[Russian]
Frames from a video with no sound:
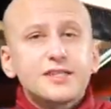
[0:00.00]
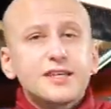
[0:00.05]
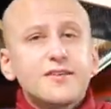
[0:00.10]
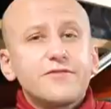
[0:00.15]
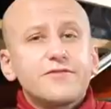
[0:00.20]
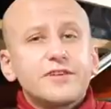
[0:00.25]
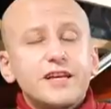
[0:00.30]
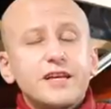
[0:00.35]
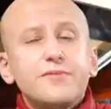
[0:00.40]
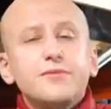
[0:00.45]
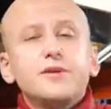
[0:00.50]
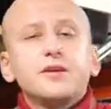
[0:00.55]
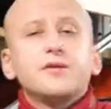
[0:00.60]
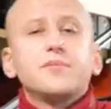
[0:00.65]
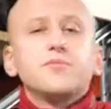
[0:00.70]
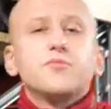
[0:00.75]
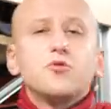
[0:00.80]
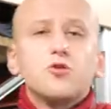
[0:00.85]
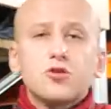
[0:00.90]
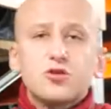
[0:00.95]
со
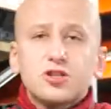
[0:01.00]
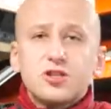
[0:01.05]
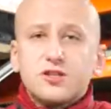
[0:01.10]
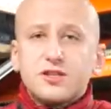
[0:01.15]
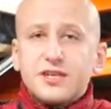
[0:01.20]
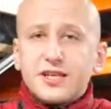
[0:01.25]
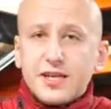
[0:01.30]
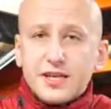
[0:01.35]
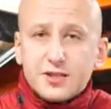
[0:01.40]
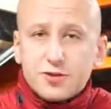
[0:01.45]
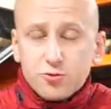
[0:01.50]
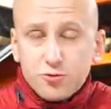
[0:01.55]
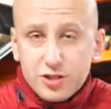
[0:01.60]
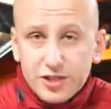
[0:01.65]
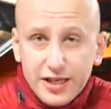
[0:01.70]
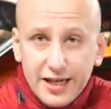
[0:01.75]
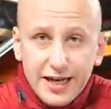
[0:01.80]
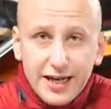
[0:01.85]
временем может треснуть.